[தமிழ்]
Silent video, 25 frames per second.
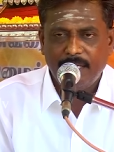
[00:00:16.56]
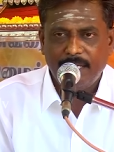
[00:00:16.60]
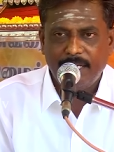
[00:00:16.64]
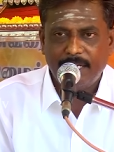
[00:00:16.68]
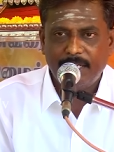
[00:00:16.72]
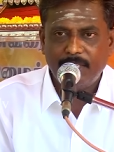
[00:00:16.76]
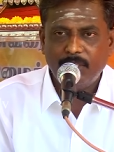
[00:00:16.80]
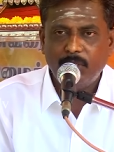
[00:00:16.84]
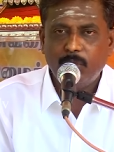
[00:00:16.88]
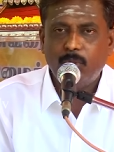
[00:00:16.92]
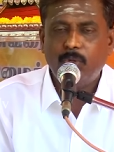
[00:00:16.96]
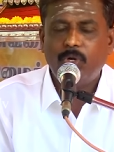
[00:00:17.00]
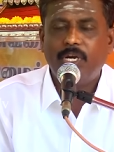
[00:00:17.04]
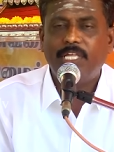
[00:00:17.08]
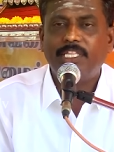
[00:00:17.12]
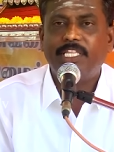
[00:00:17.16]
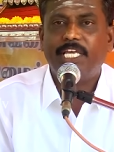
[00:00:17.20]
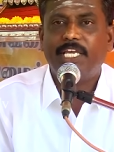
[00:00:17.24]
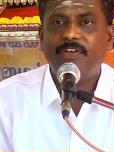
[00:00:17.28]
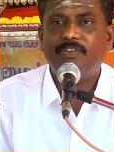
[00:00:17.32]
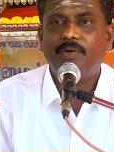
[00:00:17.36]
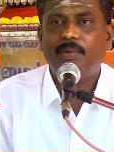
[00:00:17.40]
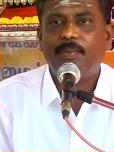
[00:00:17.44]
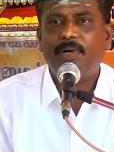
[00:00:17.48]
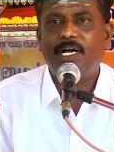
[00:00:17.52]
எனது குல
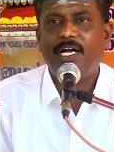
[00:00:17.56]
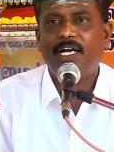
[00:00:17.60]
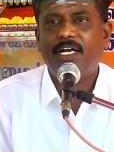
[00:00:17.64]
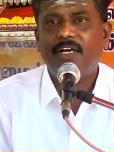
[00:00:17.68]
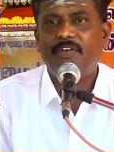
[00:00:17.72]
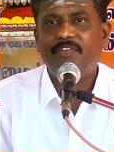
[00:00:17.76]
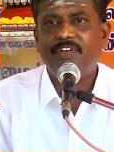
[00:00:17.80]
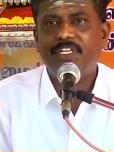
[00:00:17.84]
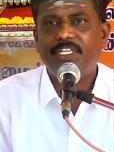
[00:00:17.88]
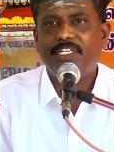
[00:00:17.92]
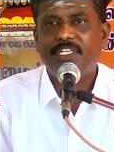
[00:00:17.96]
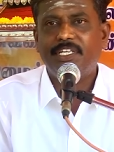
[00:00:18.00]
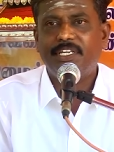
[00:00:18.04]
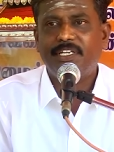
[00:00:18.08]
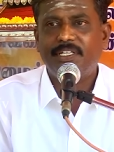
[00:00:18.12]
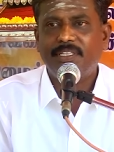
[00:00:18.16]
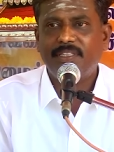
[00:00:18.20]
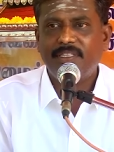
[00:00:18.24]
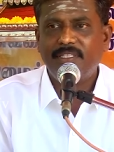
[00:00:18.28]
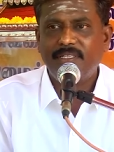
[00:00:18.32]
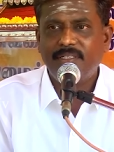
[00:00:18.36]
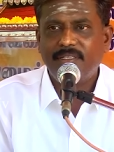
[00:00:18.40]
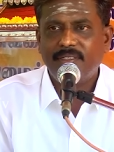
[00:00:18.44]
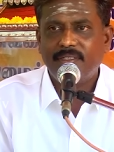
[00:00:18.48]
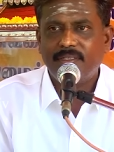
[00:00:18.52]
தெய்வமாக
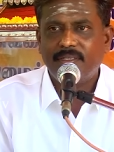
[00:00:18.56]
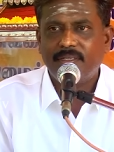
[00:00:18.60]
விட்டிருந்து